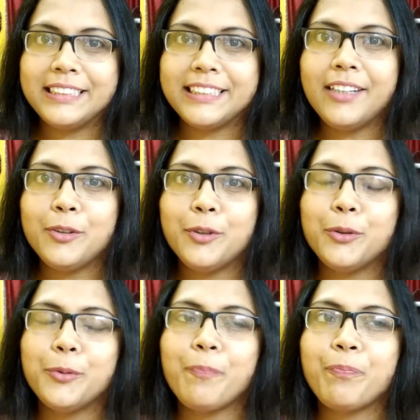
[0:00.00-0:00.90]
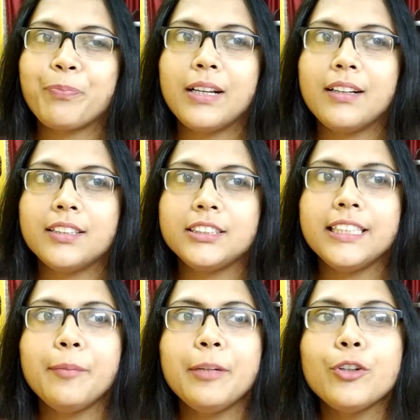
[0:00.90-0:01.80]
আসার তো
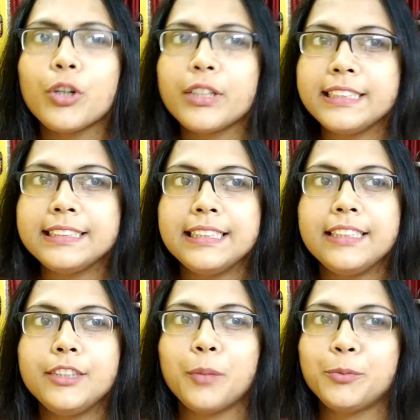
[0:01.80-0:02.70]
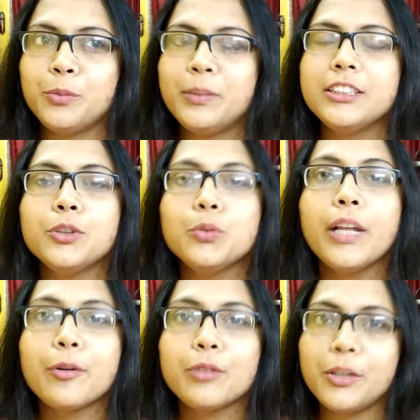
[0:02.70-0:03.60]
সেটা মানে নট নেসেসারি সবসময় যে
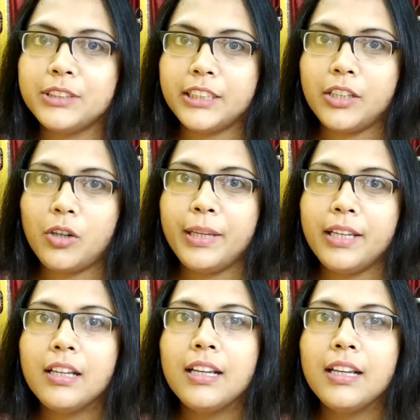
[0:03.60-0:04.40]
দূরে কোথাও যেতে হবে